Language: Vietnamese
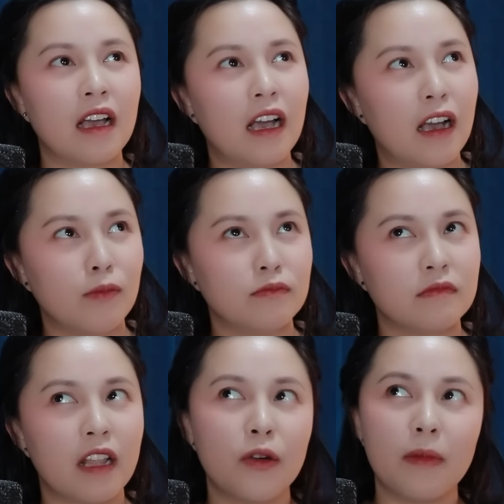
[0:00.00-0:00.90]

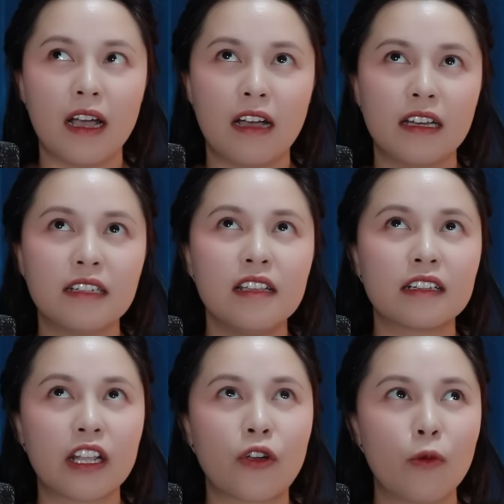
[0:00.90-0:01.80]
um, nếu mà ít nhất
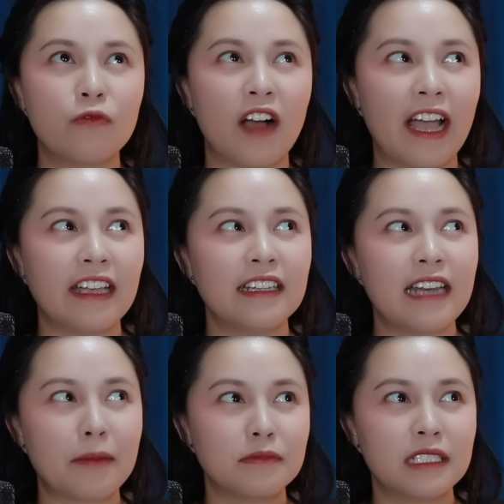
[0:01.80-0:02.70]
thì cũng phải
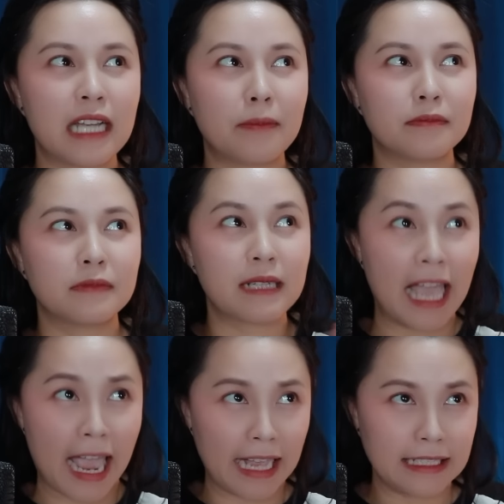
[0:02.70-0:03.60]
500
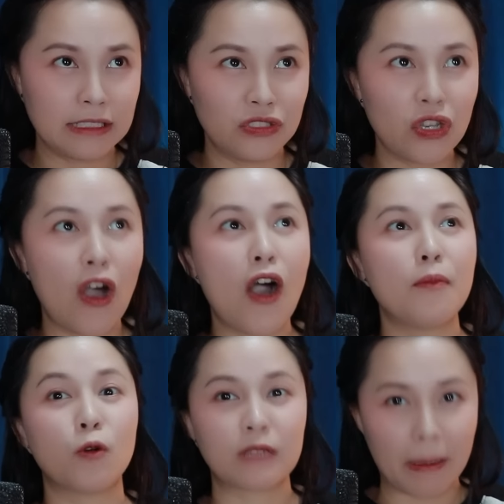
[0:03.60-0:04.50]
ngàn cho
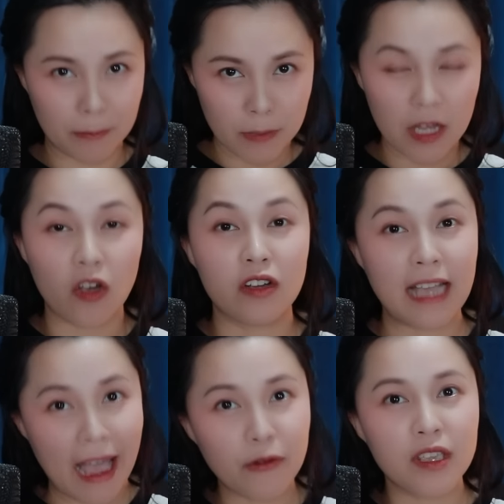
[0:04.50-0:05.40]
một tập còn
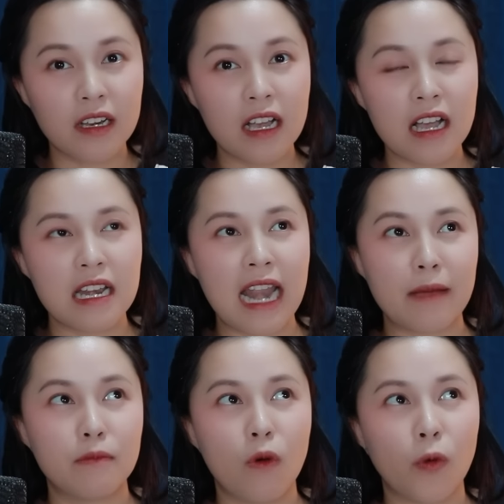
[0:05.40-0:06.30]
cao nhất á, là
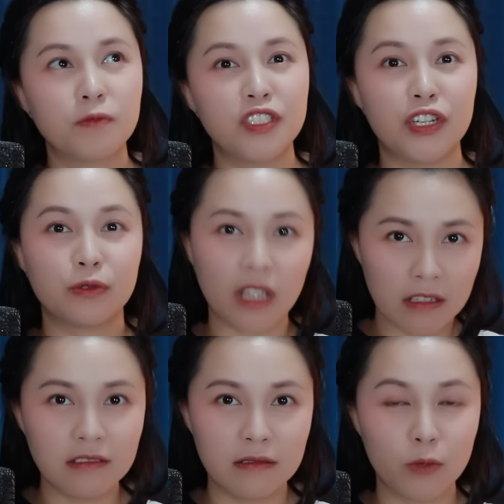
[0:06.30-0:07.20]
1 triệu
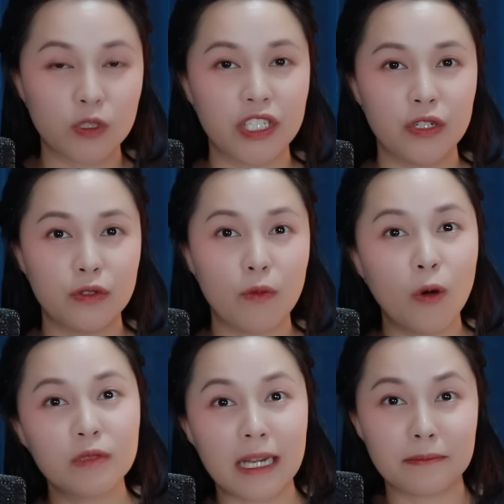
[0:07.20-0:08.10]
tư 1 triệu
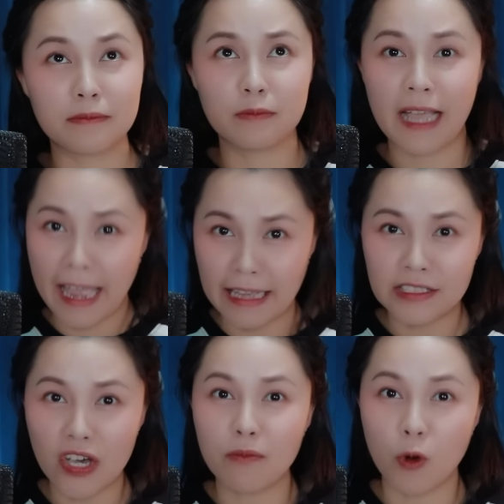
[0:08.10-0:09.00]
400 ngàn
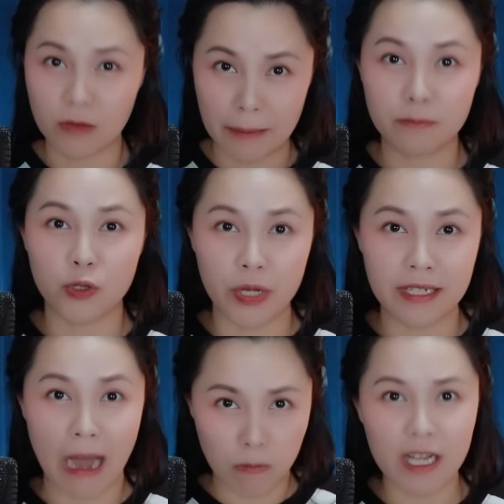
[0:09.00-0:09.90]
cho một tập
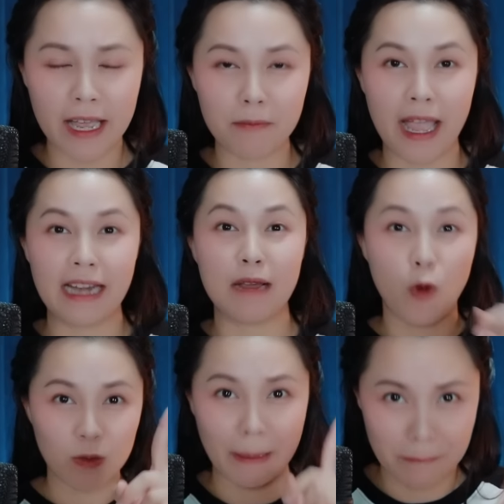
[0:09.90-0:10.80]
truyện đọc á các bạn là
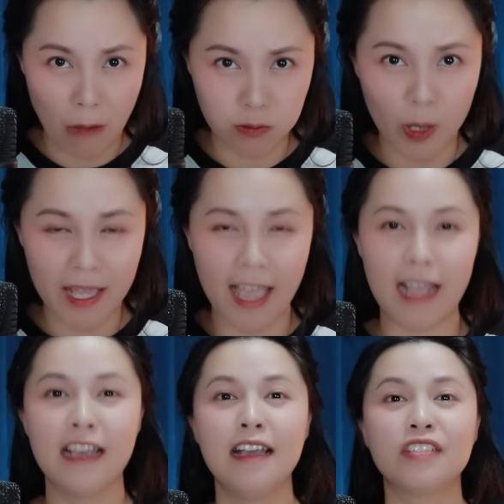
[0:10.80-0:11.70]
một tập đọc thôi nha
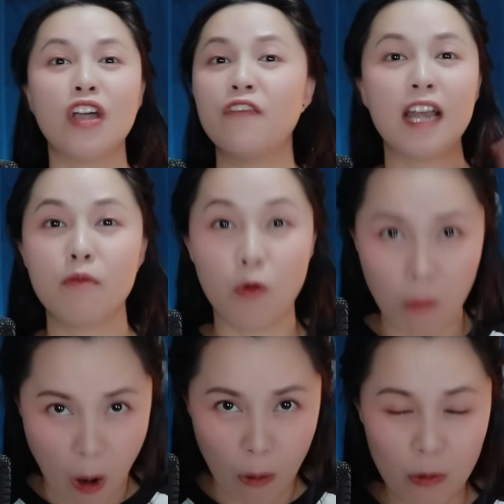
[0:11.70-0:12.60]
chứ không phải là một
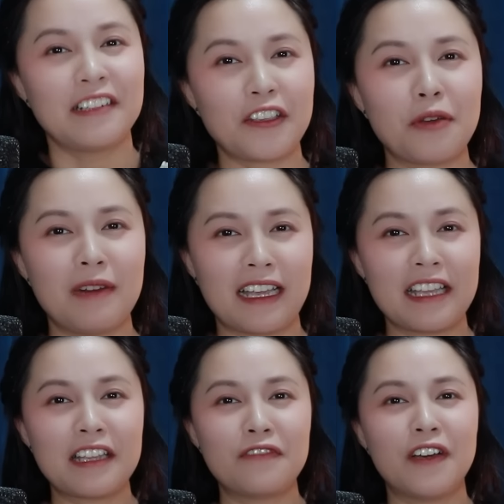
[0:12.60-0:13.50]
bộ nói chung là
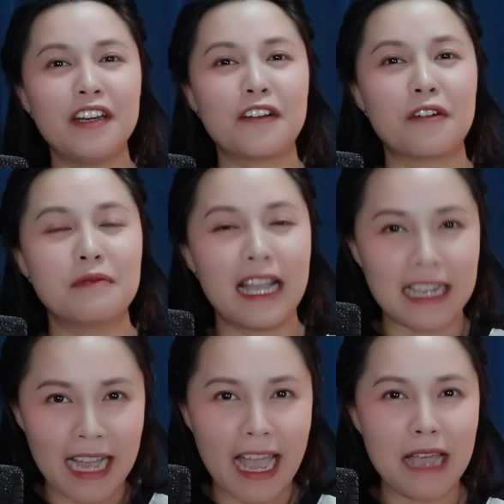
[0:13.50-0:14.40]
các kinh phí nó cũng kha
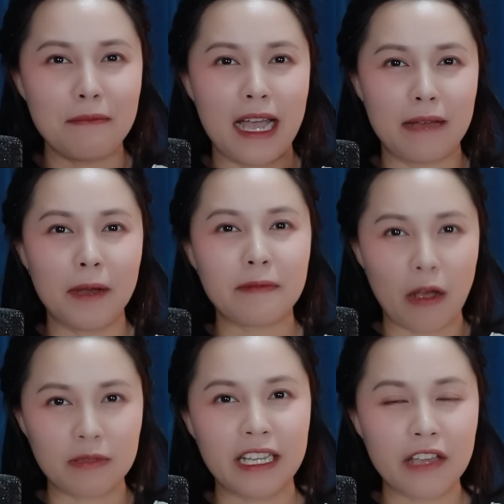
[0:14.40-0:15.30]
khá mà bắp
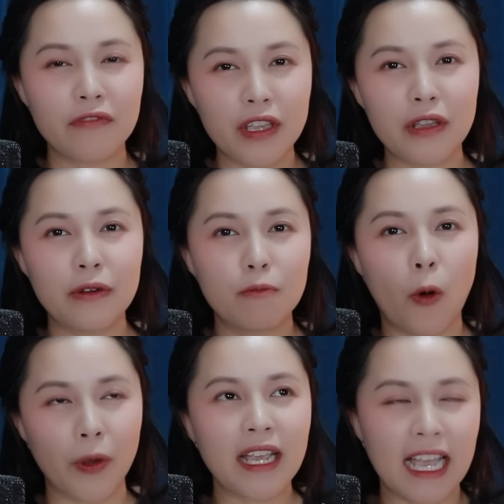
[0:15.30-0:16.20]
đọc thì cái view
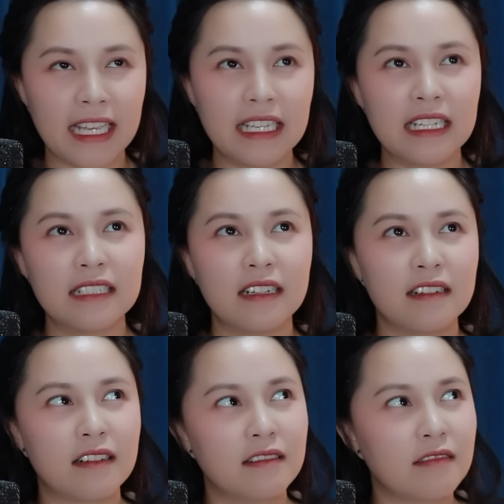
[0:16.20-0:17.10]
mỗi ngày á à,